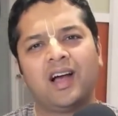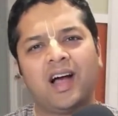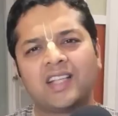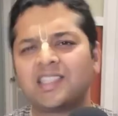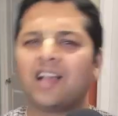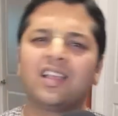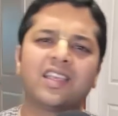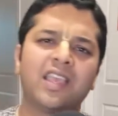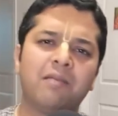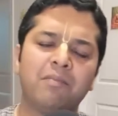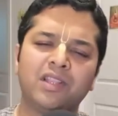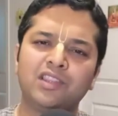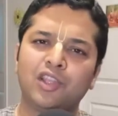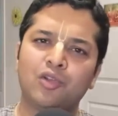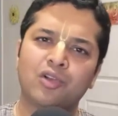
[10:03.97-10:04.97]
असंख्य
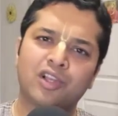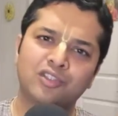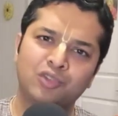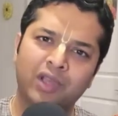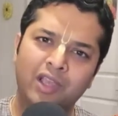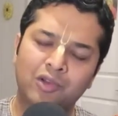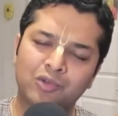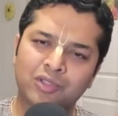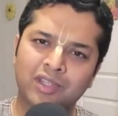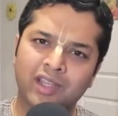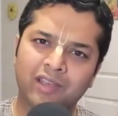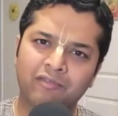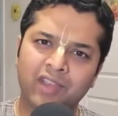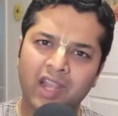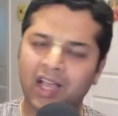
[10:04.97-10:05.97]
मंदिरों का जो है उसने
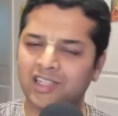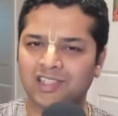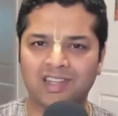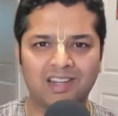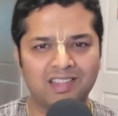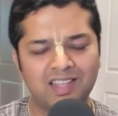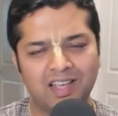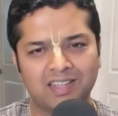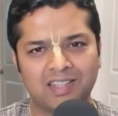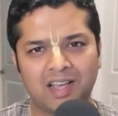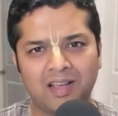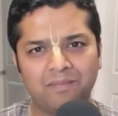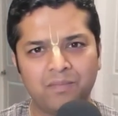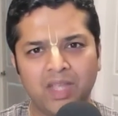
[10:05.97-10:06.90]
विनाश कर दिया था